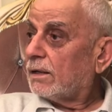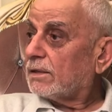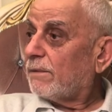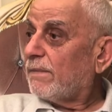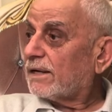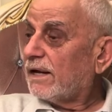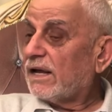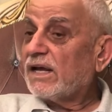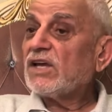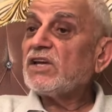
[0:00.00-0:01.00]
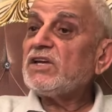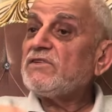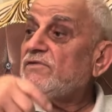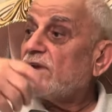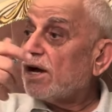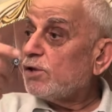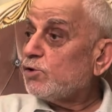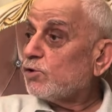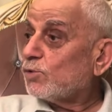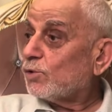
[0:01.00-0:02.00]
demekle ifna
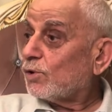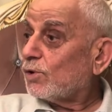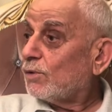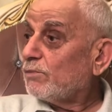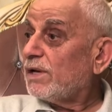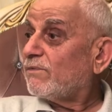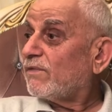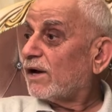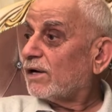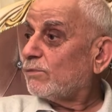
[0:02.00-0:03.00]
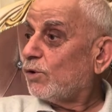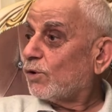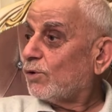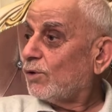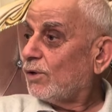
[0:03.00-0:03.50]
ediyorum onu. Benim varlığım yok.